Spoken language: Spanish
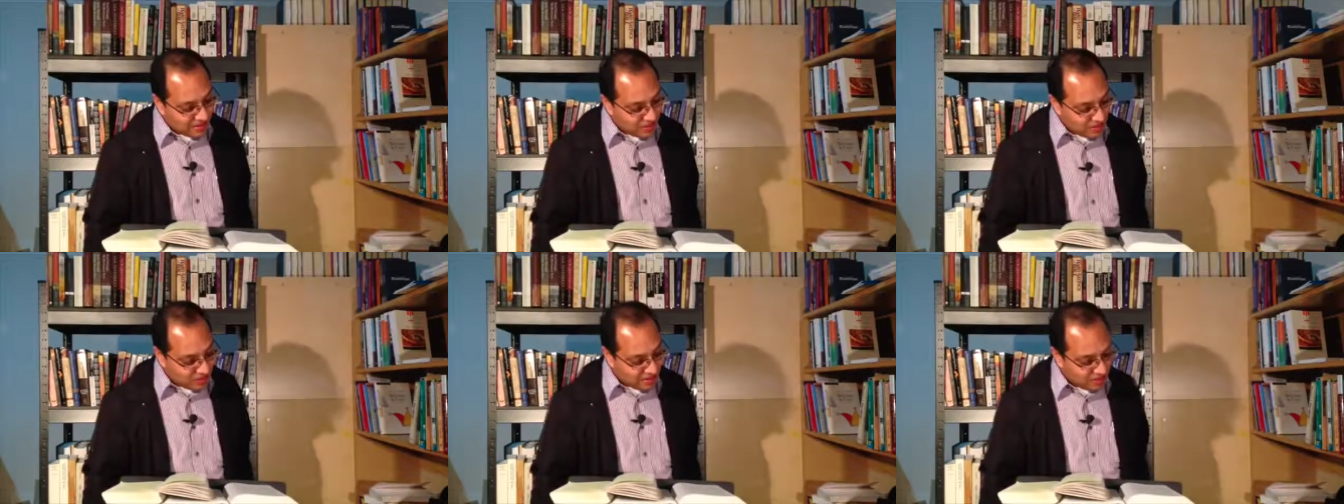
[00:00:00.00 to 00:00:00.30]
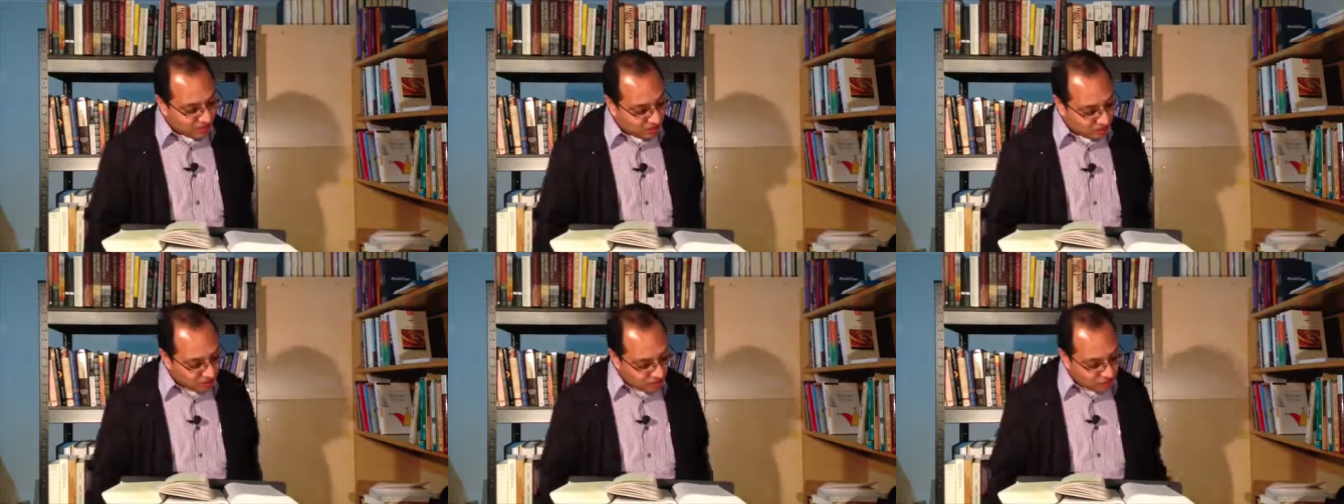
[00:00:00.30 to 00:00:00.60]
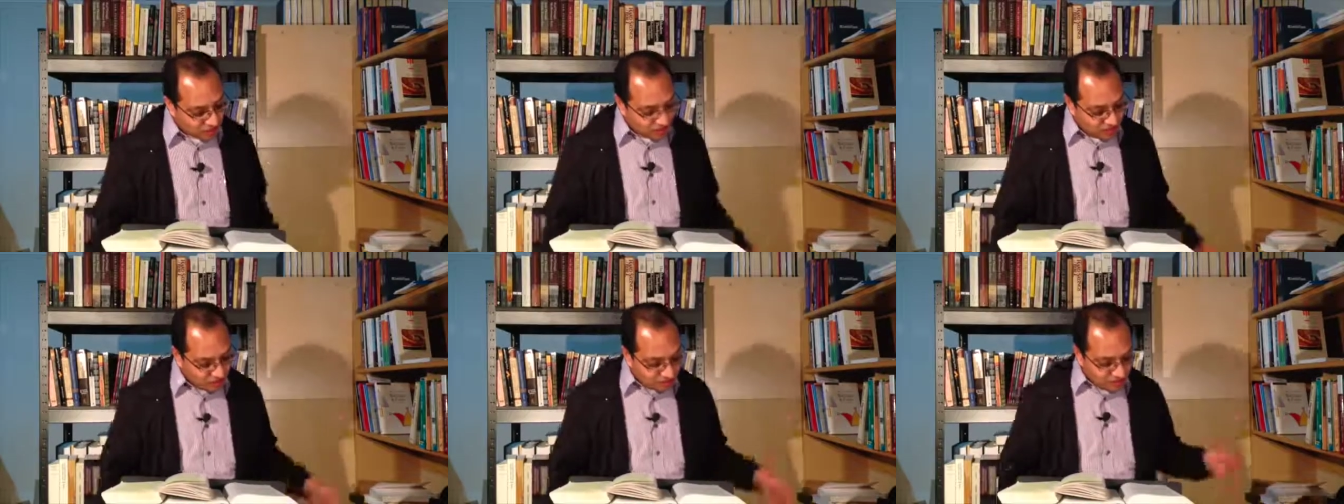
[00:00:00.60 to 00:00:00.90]
Y
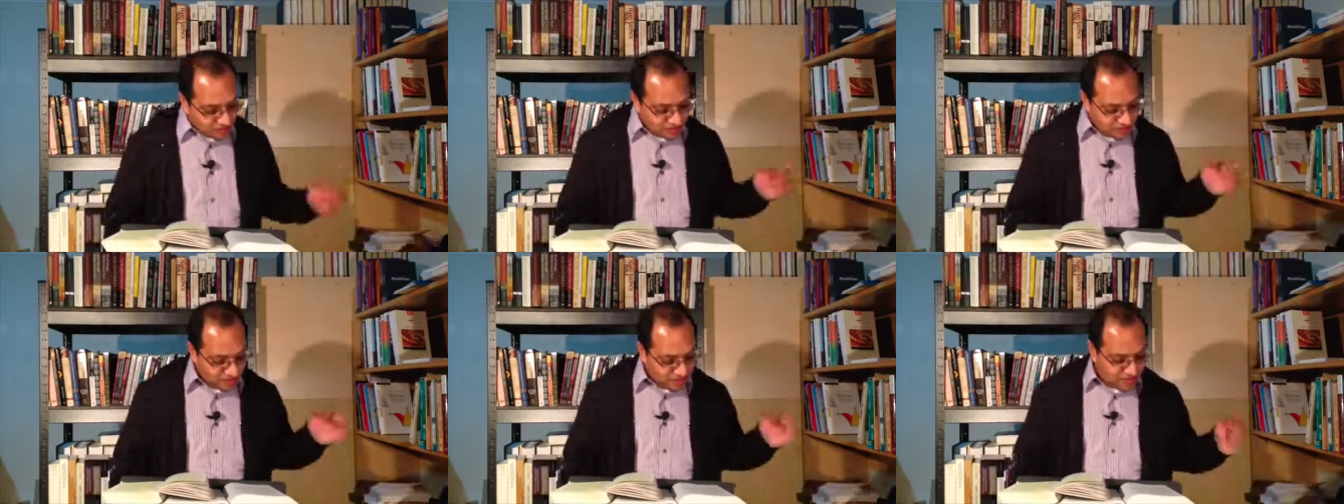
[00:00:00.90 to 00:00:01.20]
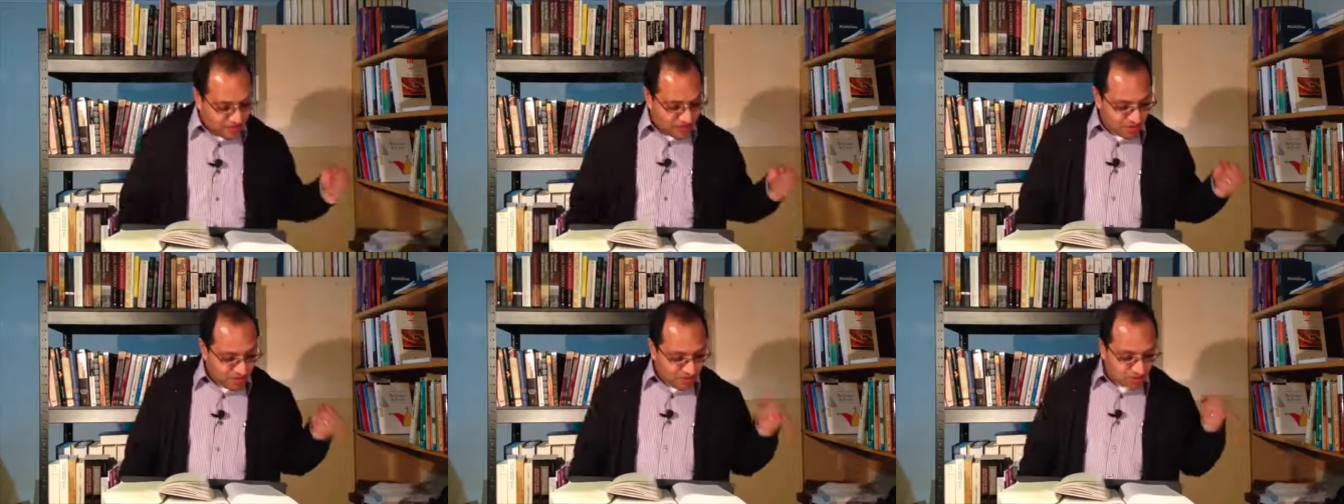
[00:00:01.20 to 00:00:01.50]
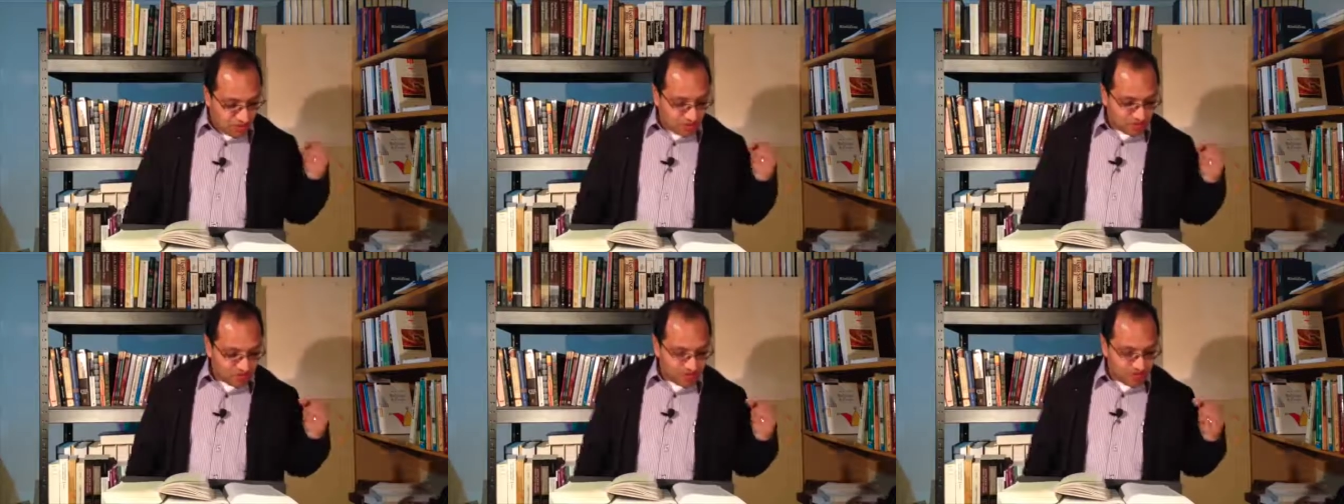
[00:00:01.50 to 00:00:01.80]
Dios que examina los
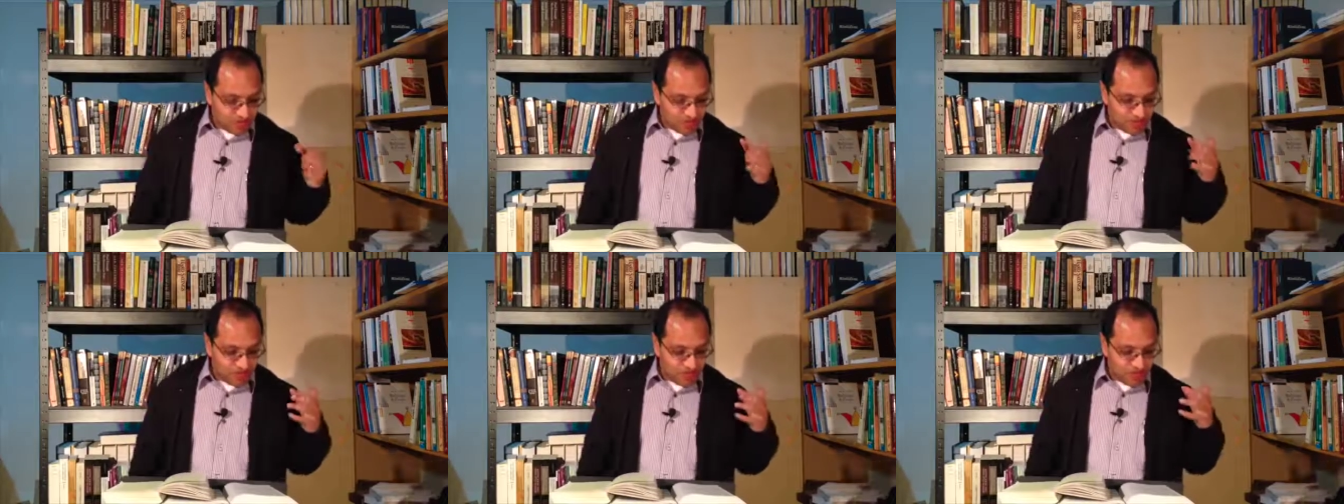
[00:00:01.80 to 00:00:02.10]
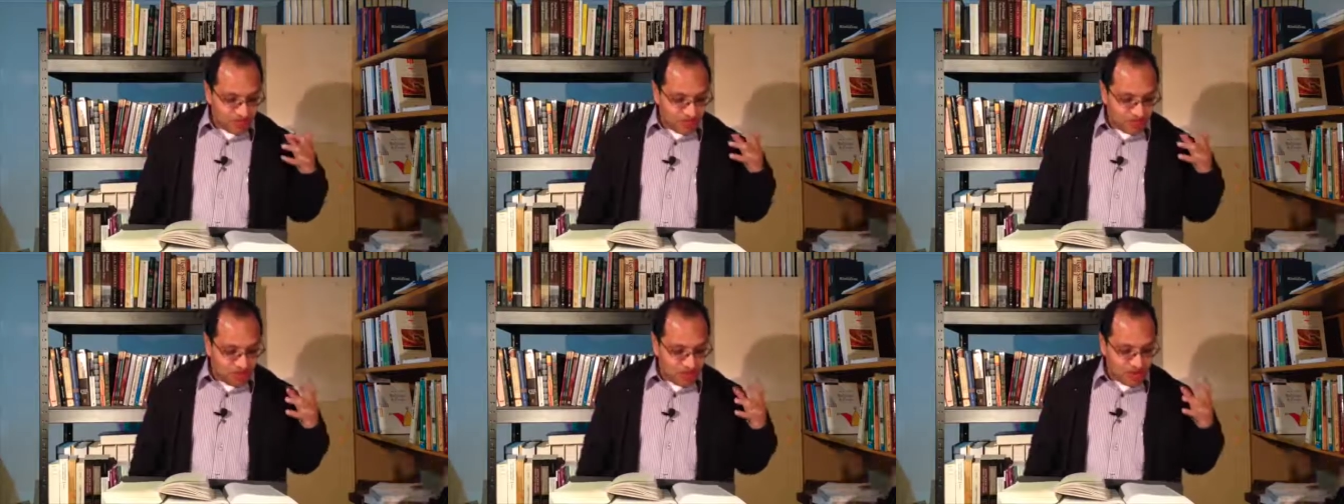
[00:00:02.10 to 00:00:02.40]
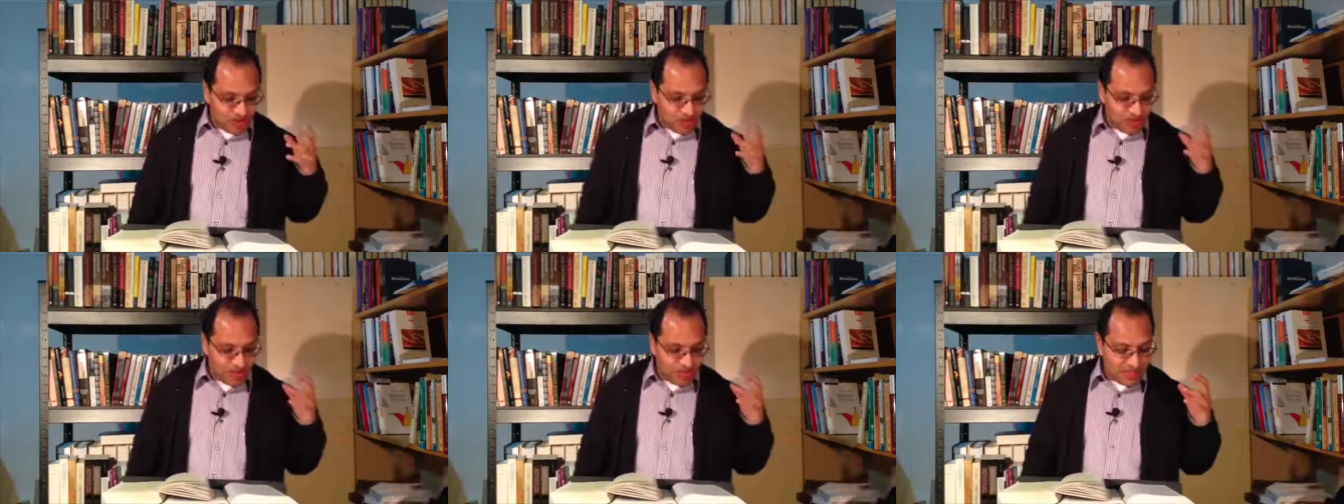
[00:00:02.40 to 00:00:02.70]
corazones sabe
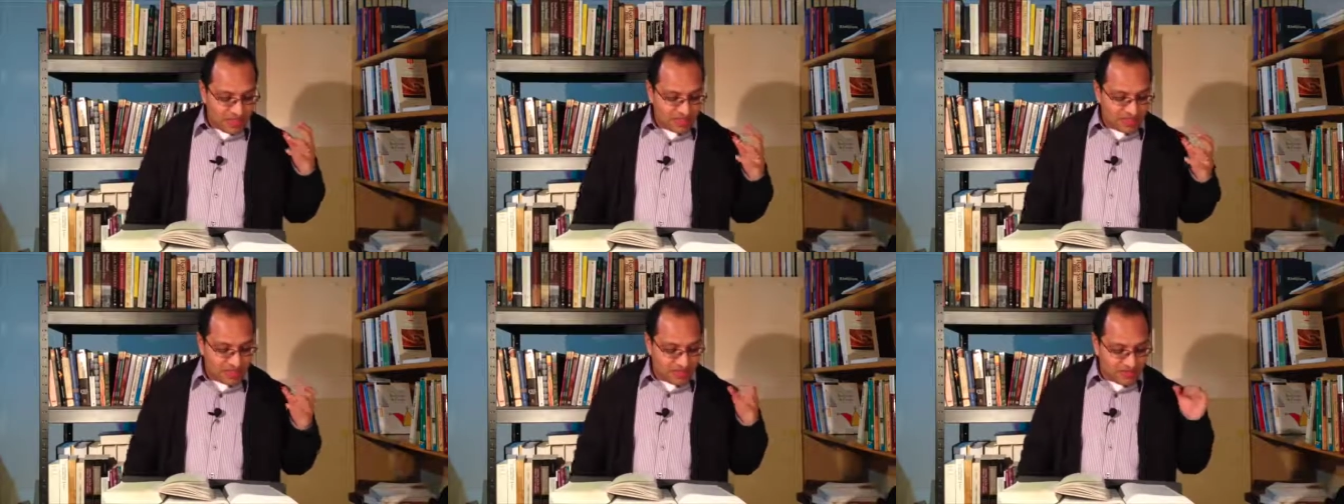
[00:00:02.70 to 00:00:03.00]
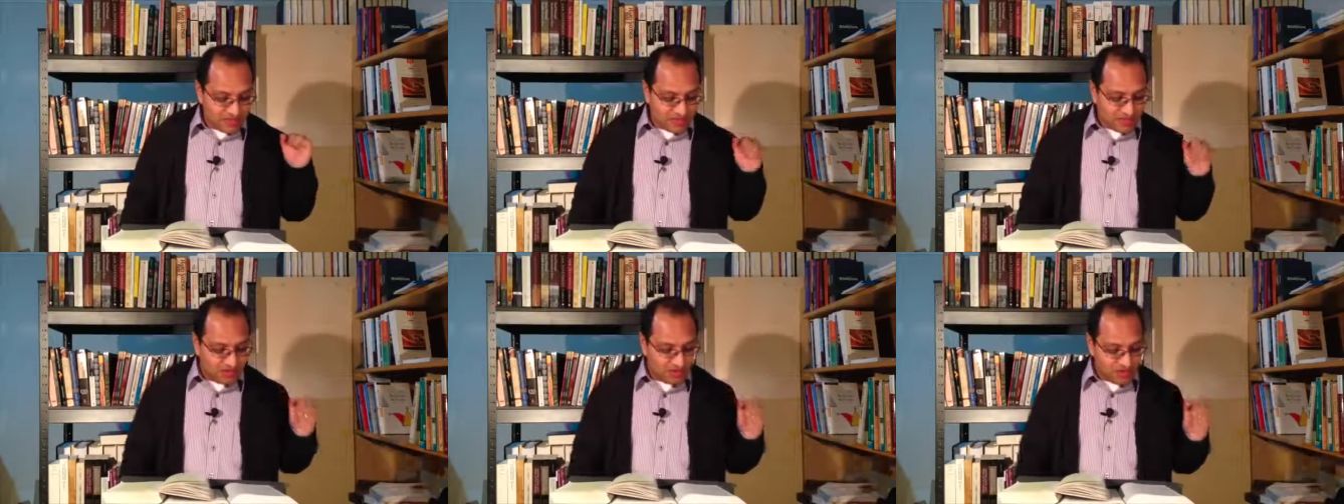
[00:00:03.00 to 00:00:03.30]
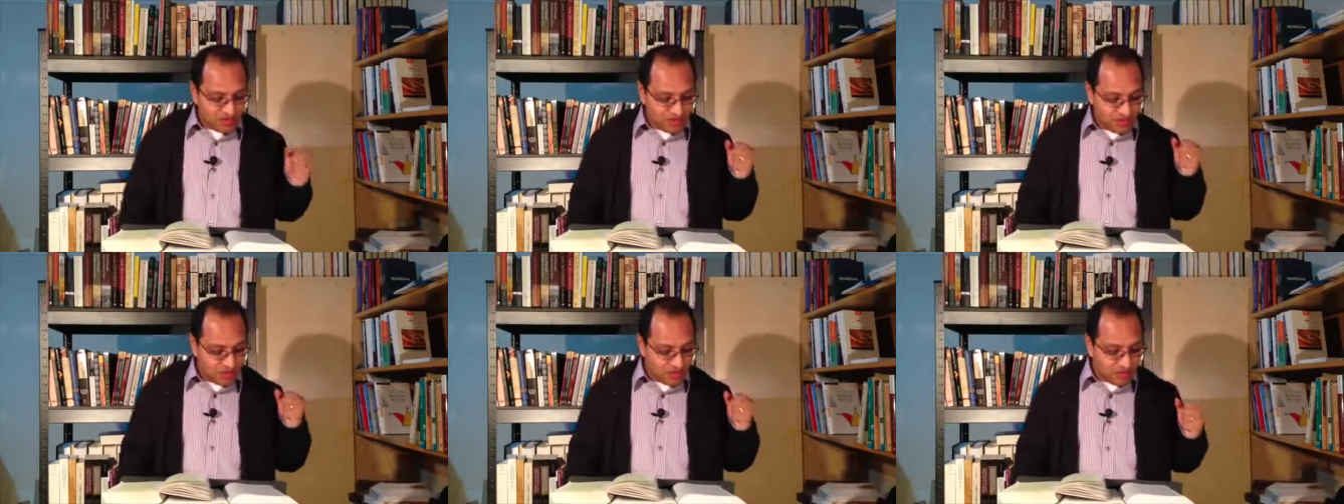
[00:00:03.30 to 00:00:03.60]
cuál es la
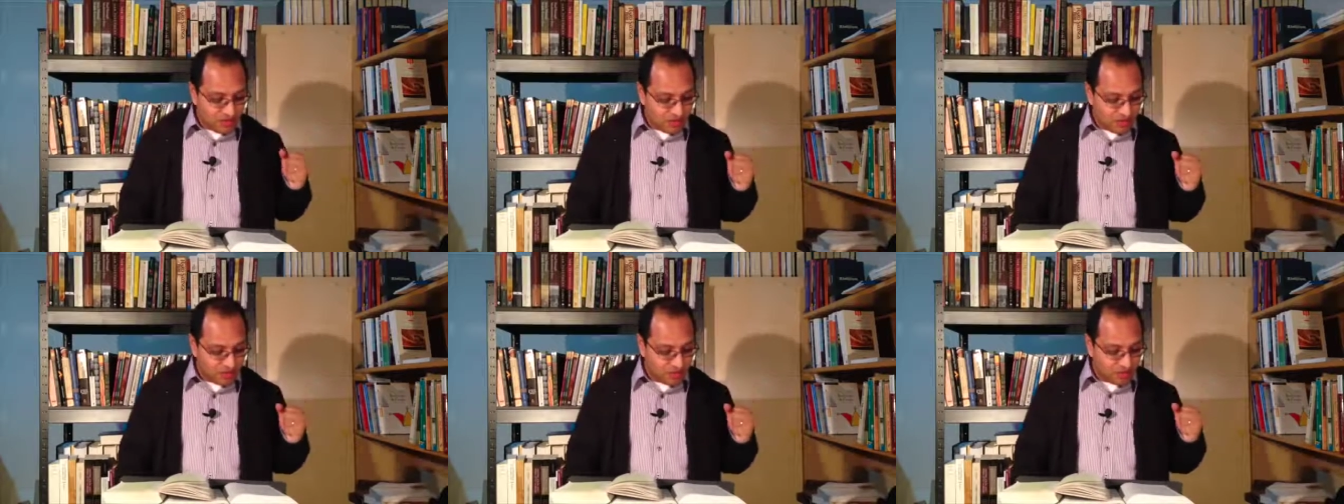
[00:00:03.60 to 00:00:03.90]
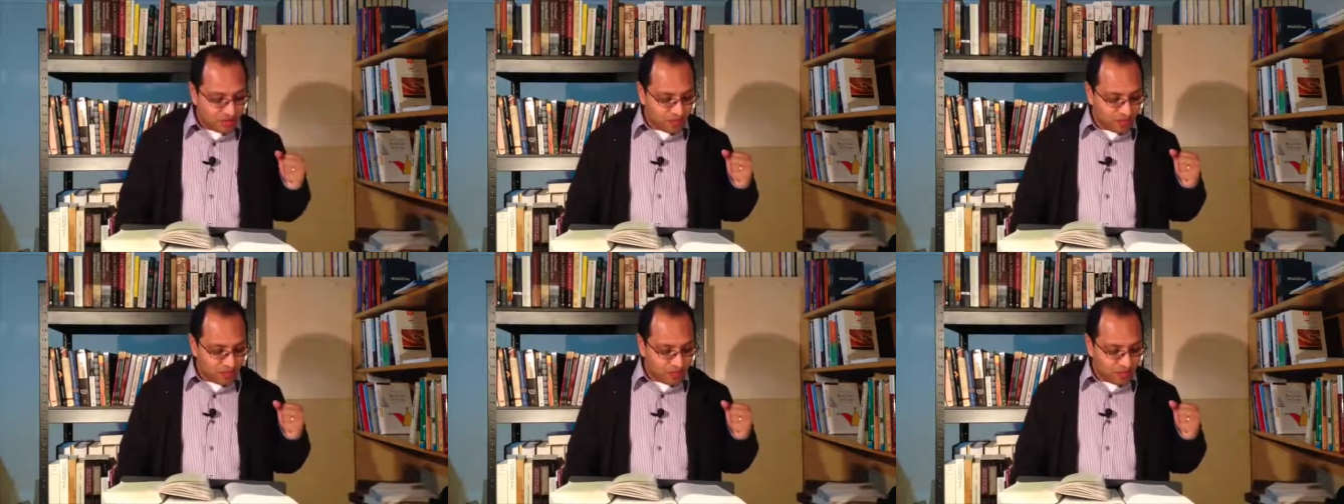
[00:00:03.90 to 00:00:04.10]
intención del Espíritu,